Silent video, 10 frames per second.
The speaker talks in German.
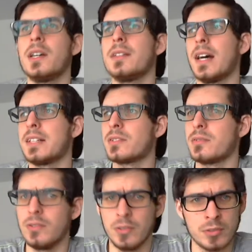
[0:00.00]

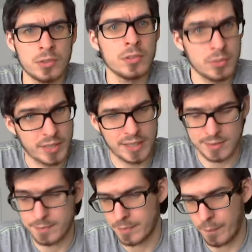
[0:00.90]
Dazu
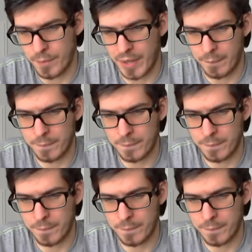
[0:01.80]
das. Ja,